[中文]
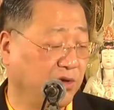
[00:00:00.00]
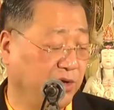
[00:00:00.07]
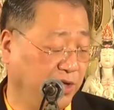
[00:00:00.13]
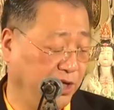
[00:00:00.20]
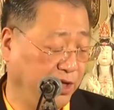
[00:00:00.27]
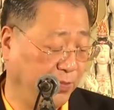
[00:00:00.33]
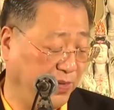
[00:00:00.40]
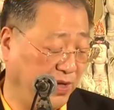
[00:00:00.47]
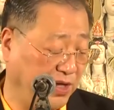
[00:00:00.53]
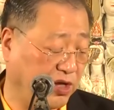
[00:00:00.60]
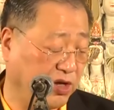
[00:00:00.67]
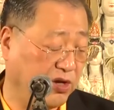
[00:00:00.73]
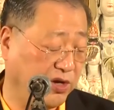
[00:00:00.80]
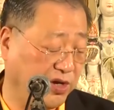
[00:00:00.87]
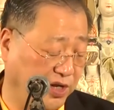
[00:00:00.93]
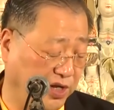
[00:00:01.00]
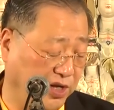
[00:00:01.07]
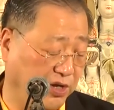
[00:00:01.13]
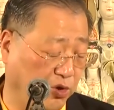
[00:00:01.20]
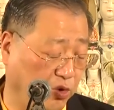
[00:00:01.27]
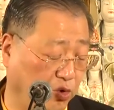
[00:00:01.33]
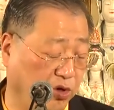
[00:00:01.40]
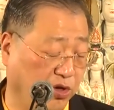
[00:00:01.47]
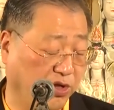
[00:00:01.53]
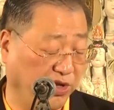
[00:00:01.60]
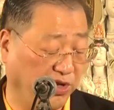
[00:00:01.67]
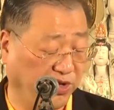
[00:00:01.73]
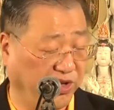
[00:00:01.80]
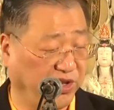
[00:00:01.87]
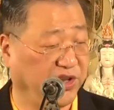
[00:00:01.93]
所以你 B 超一定要做
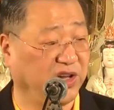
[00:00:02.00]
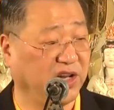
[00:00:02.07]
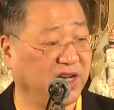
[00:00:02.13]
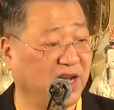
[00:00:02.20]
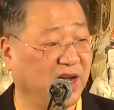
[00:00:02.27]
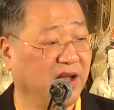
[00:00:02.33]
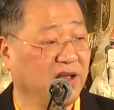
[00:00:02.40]
仔细了，